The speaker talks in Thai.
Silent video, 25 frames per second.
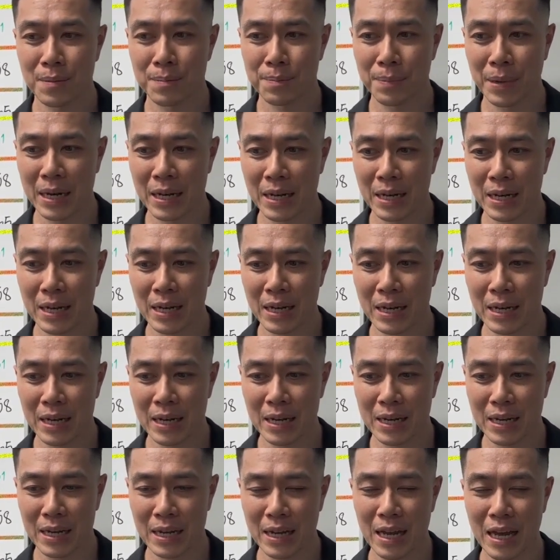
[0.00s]
เป็น
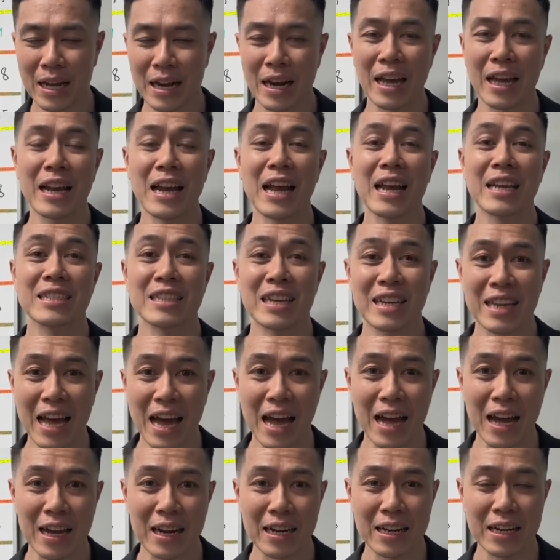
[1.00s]
อะไรได้สักอ
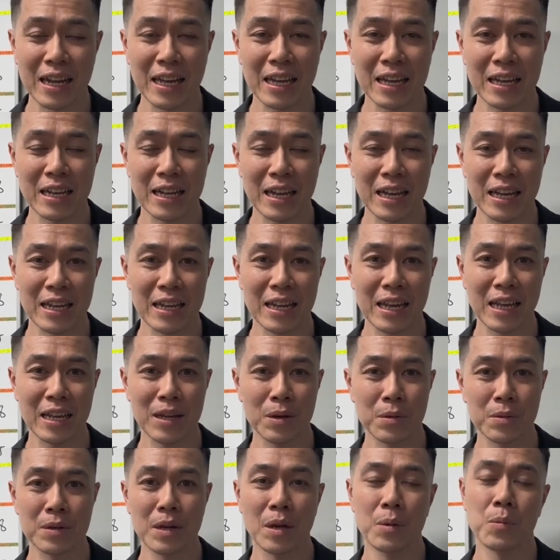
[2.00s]
ย่างในในใน
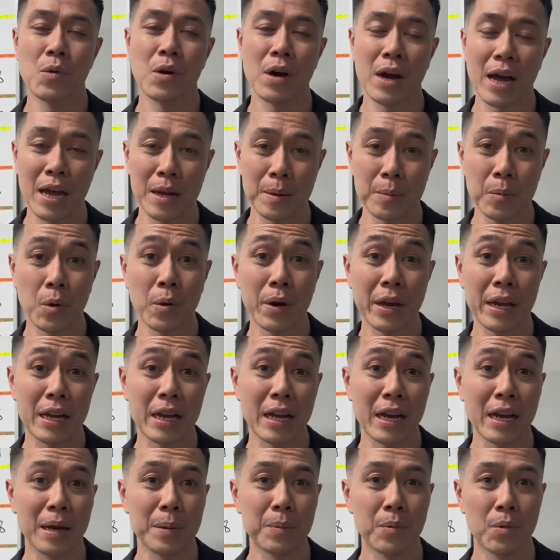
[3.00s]
ในวงการมวย
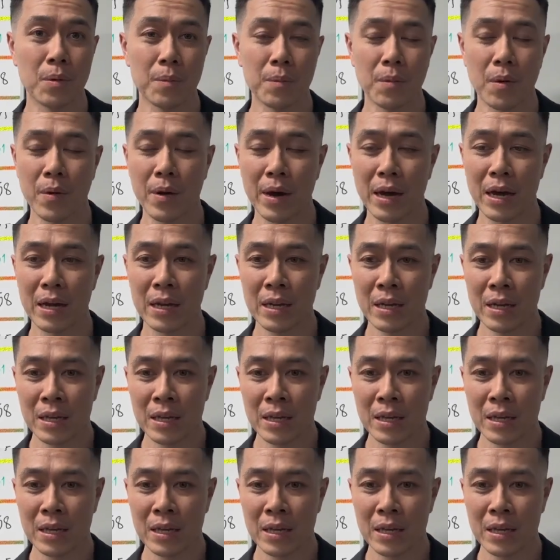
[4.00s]
นะครับผม เพราะว่า